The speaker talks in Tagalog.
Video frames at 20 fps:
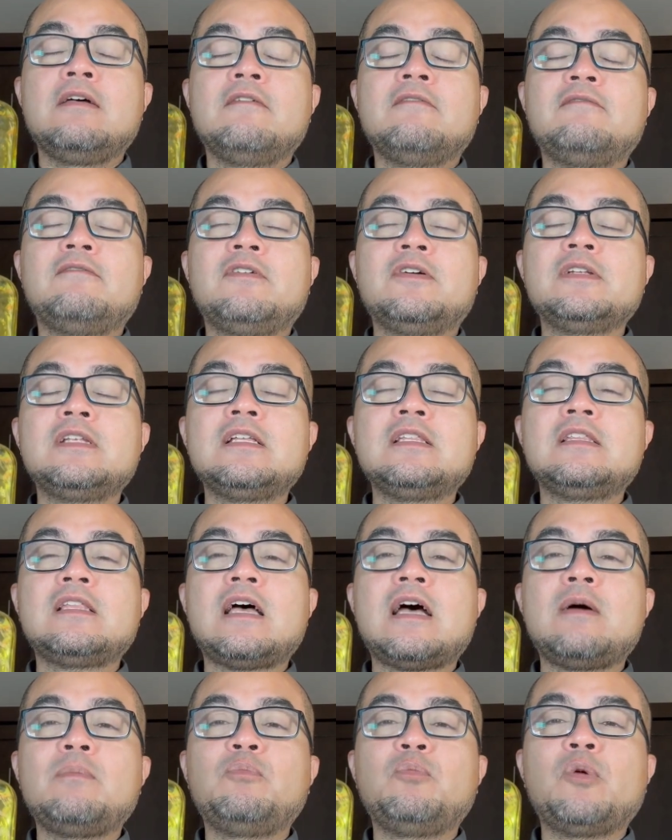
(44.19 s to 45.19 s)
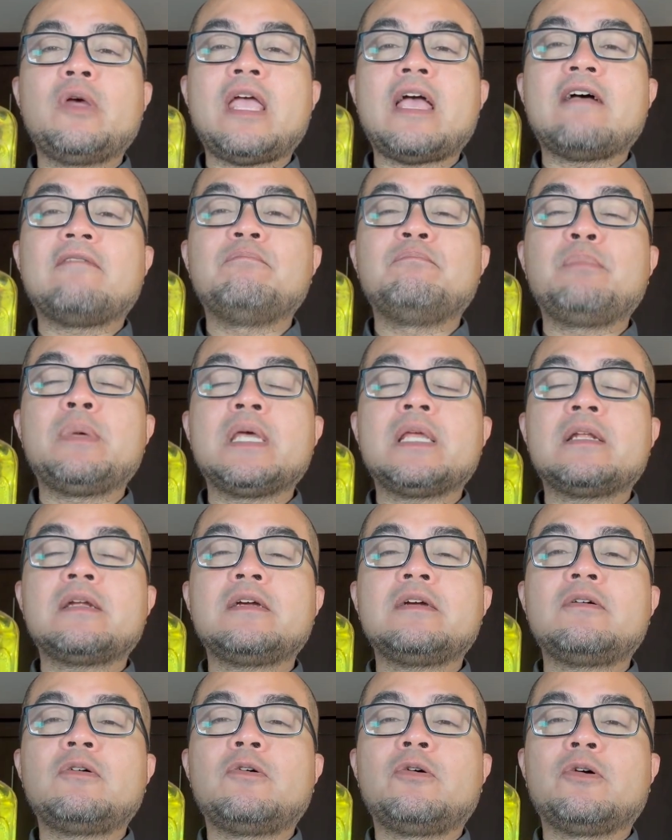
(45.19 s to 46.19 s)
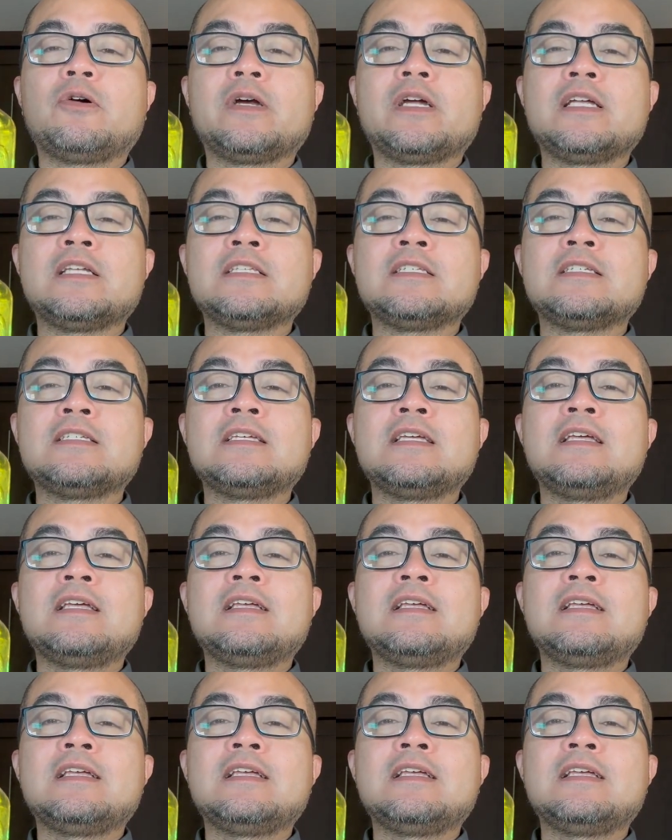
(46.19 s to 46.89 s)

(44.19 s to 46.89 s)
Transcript: For the top, we have bitter orange